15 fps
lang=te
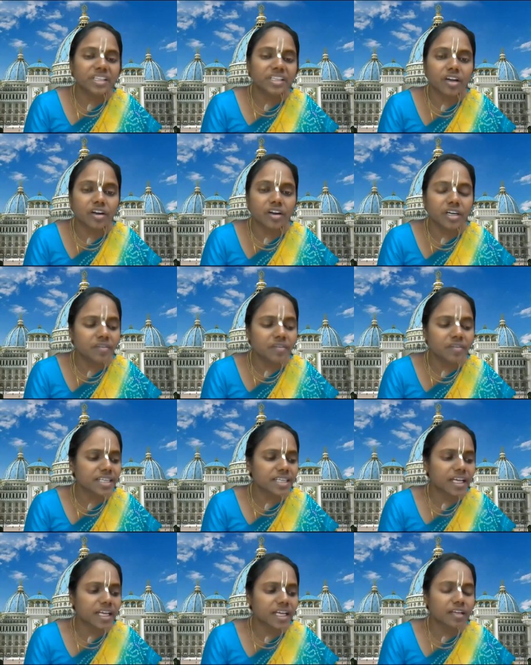పదకొండవ
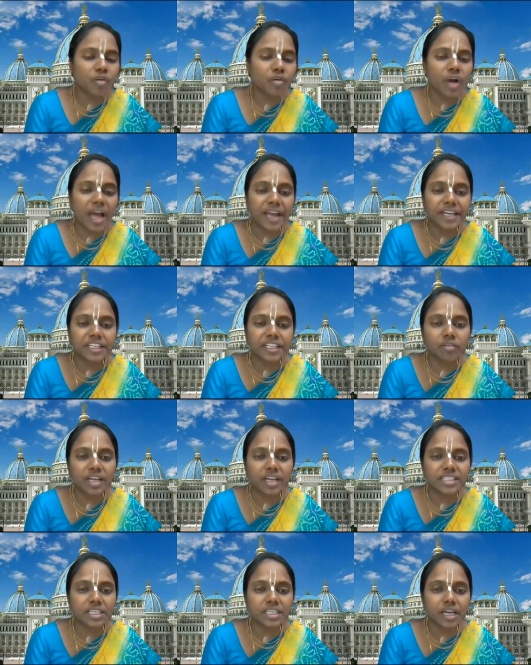స్కందము ఐదవ
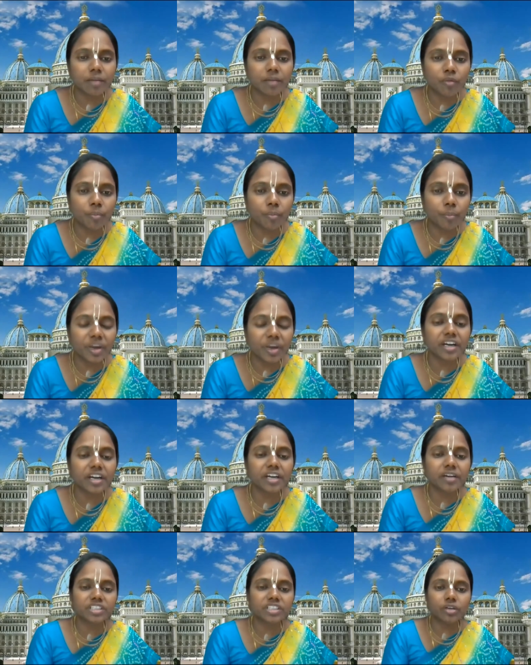అధ్యాయం ముప్పై
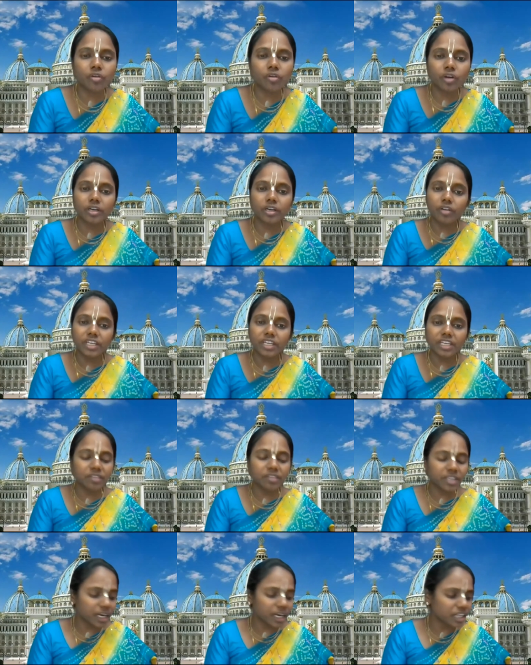రెండవ శ్లోకంలో ఈ
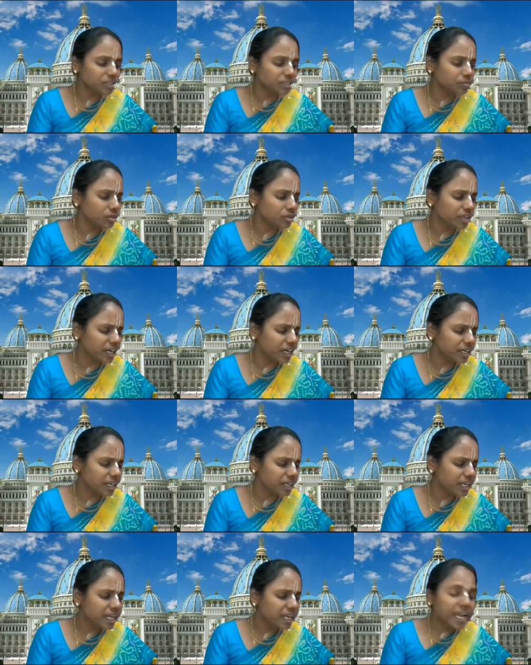విధంగా
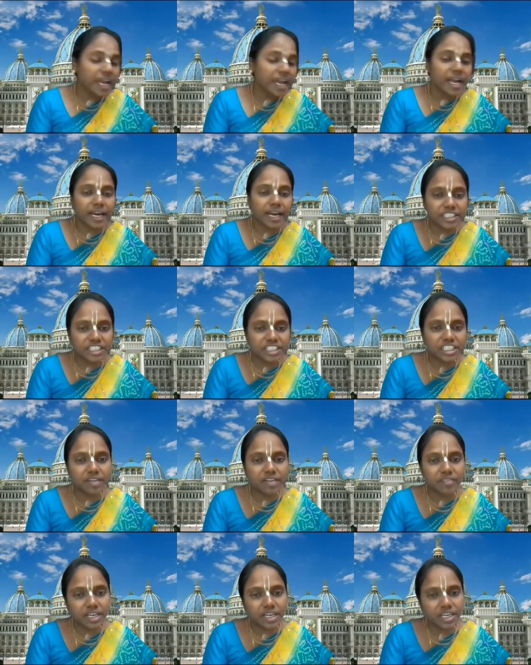చెప్తున్నారండి
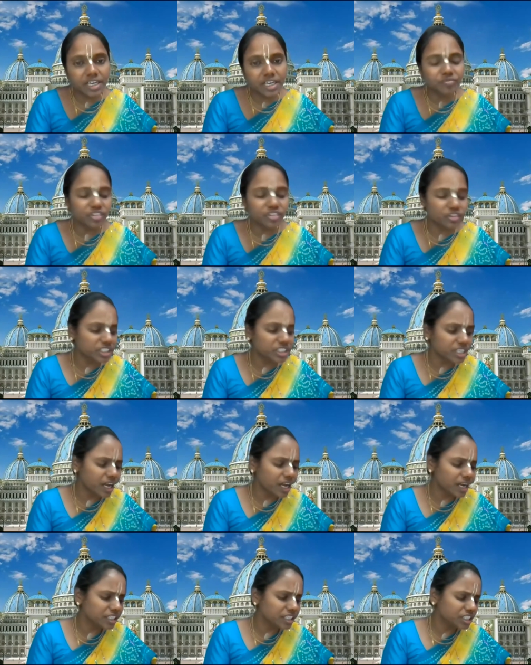కృష్ణవర్ణం త్రిషా
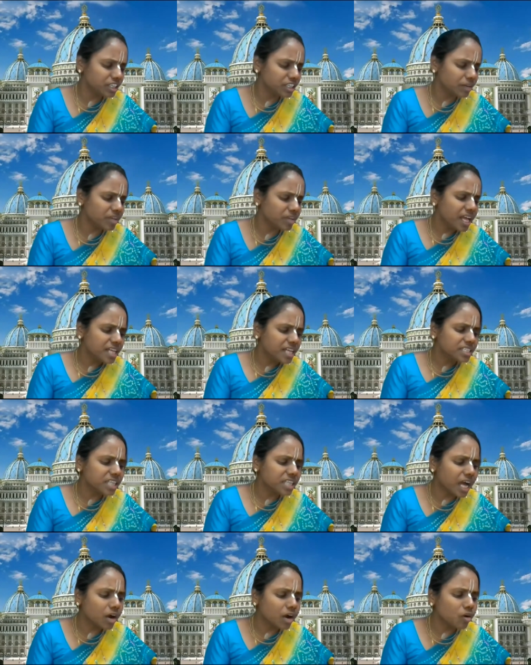కృష్ణం
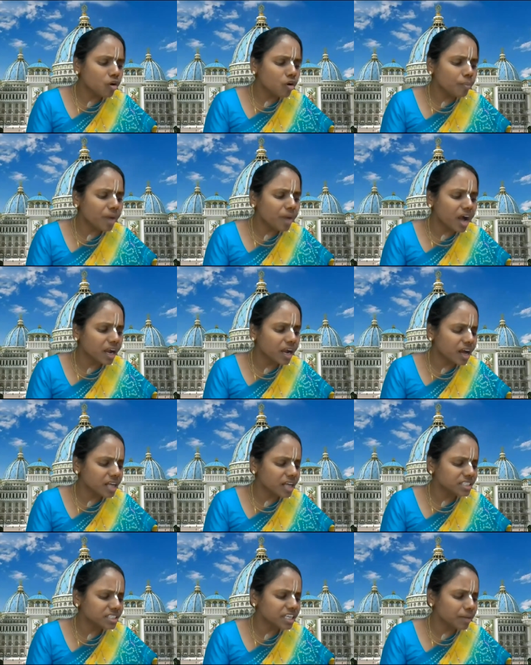
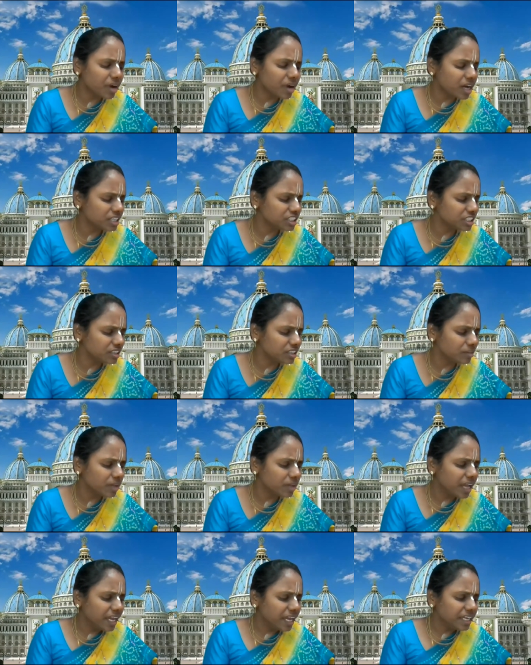సాంగోపాంగాస్య పార్షదం
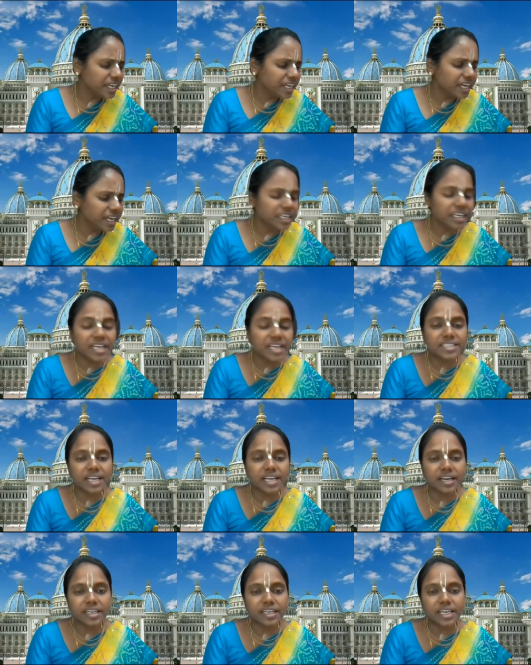యజ్ఞై
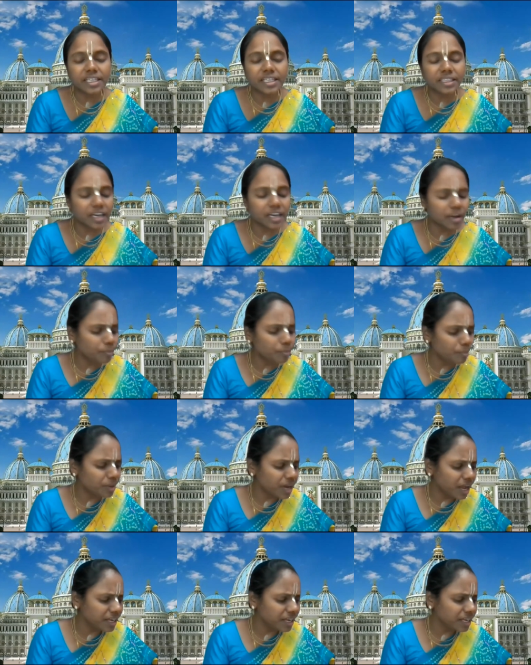సంకీర్తన
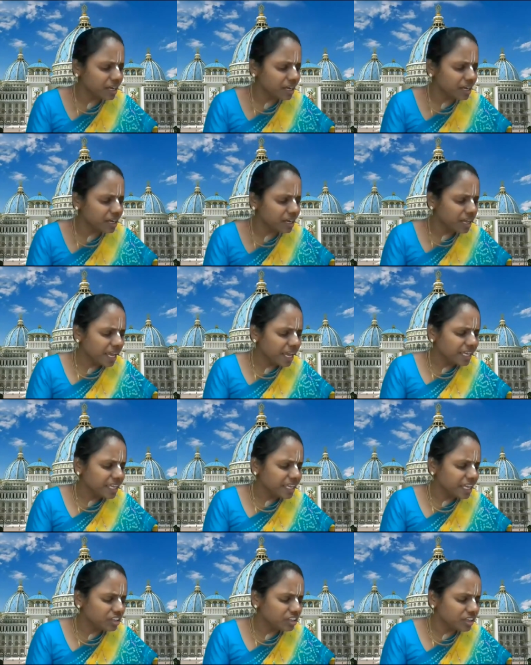ప్రాయే
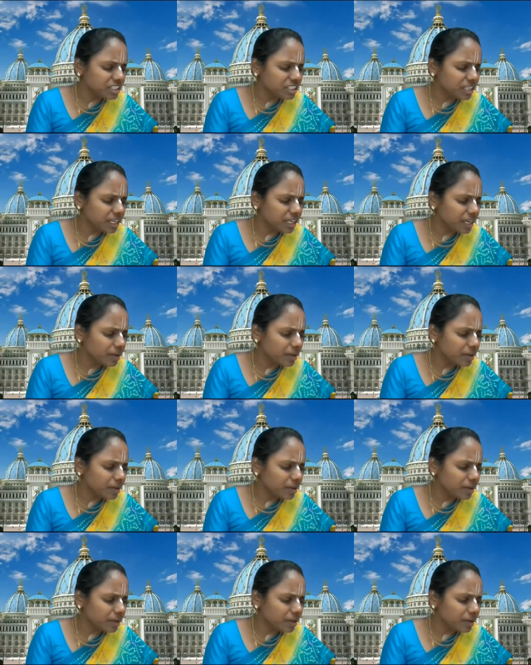యదన్